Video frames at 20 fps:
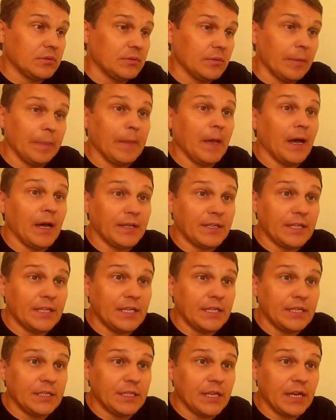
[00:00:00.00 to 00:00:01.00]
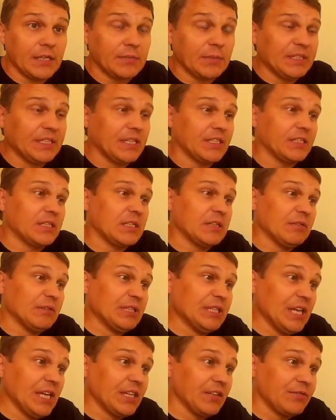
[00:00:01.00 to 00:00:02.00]
А, тогда не так. Смотрите,
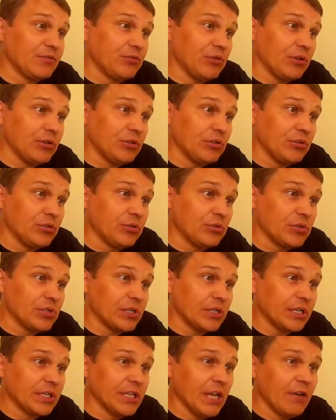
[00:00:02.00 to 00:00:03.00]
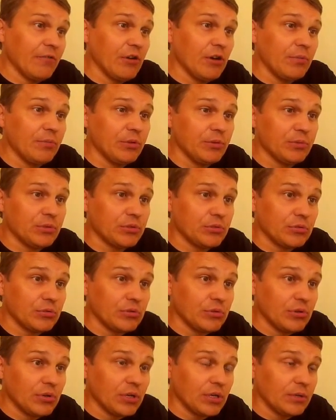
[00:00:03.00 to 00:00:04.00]
вот это все одно и то же. Годовой объем
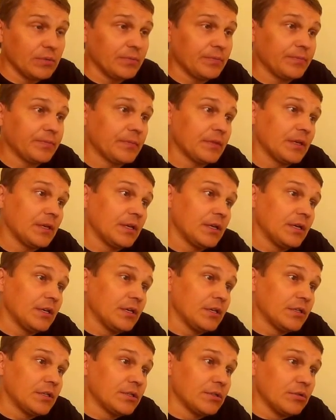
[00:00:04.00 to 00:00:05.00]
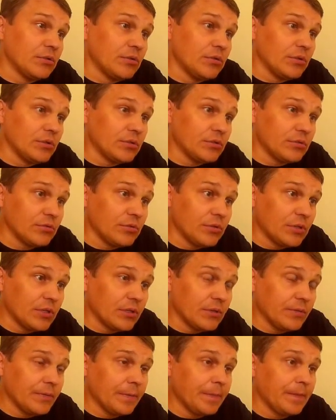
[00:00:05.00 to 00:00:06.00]
стока, слой стока,
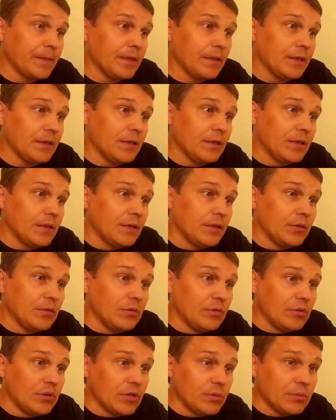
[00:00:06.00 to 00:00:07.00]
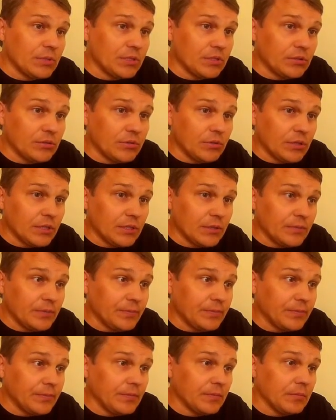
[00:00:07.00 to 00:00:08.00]
норма стока,
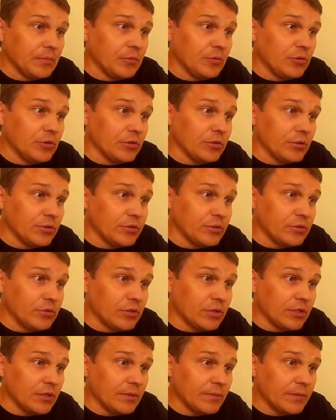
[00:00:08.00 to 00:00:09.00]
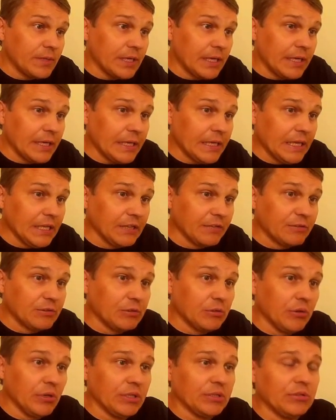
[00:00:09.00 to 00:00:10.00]
модуль стока. Коллеги, это
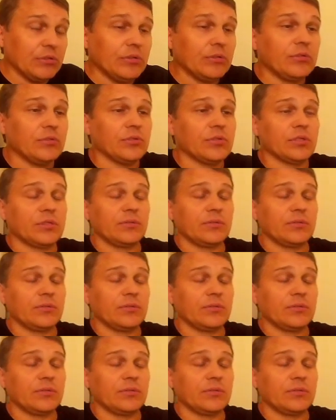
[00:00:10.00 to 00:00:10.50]
все одно и то же.